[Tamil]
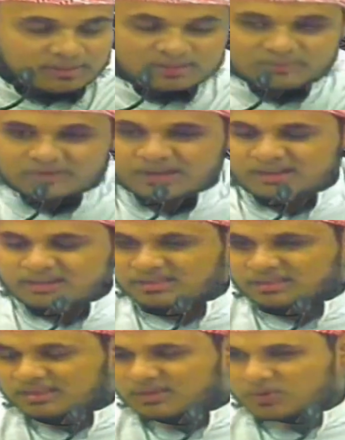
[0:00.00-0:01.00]
இந்த
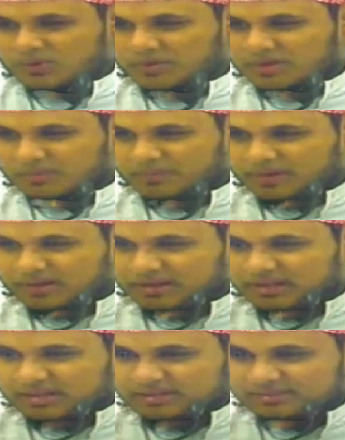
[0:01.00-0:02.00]
வார்த்தையே ஒரு மிகப்பெரிய